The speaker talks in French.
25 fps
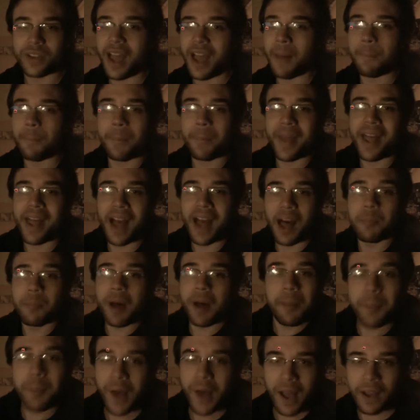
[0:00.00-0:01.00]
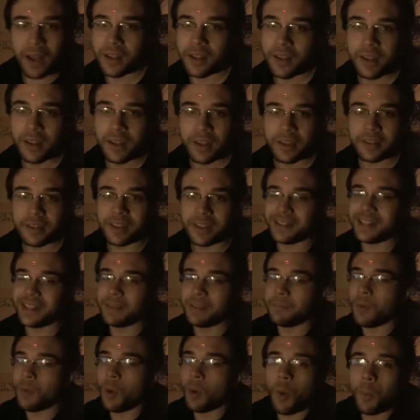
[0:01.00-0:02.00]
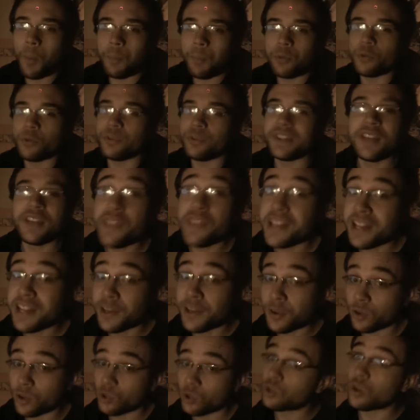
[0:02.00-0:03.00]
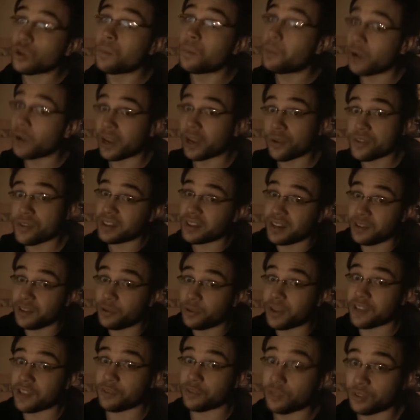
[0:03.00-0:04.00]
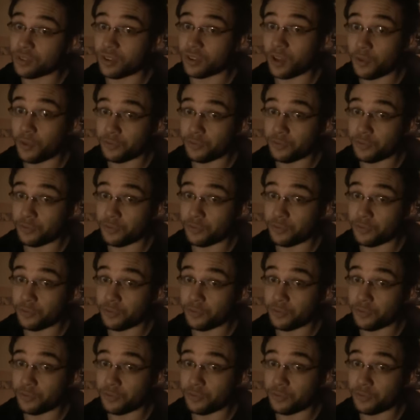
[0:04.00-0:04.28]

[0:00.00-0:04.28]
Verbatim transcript: on est un père, un papa, il y a des moments plus difficiles que d'autres pour réussir l'éducation de son